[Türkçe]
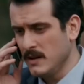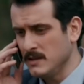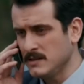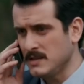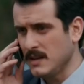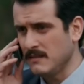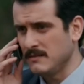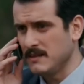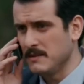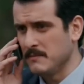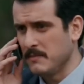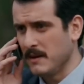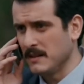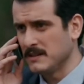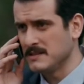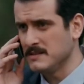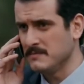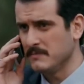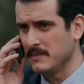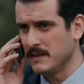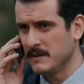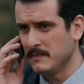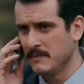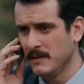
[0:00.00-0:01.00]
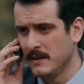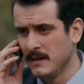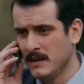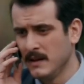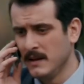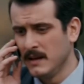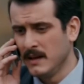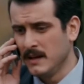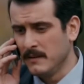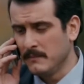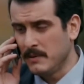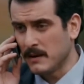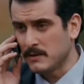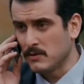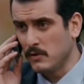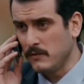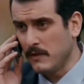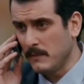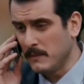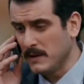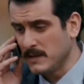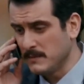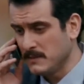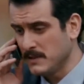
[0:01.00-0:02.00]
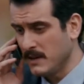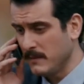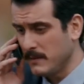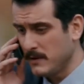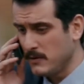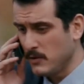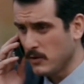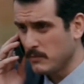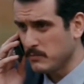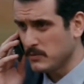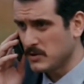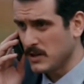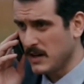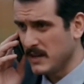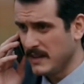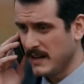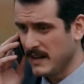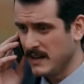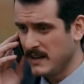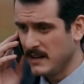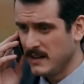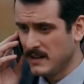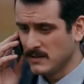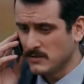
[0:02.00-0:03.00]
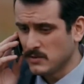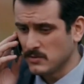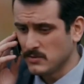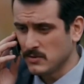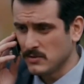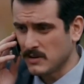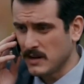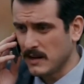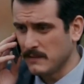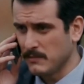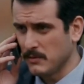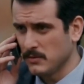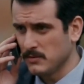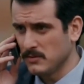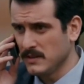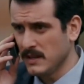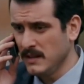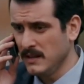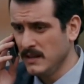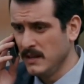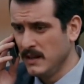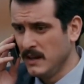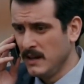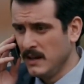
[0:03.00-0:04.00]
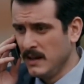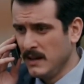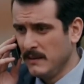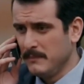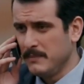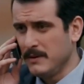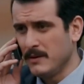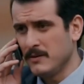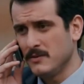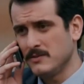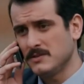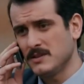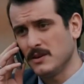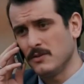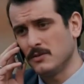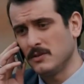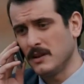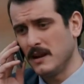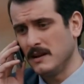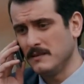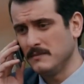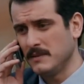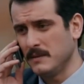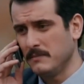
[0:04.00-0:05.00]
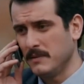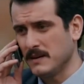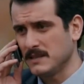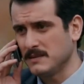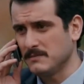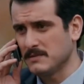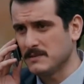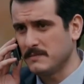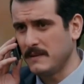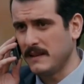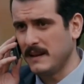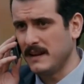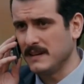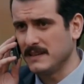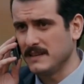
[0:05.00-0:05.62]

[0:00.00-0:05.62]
En sevdiğim baldızım benim. Bak Gülfem Hanım'ın haberi yokmuş ha daha çocuğun kaybolduğundan. Bir an önce götürelim de başımız belaya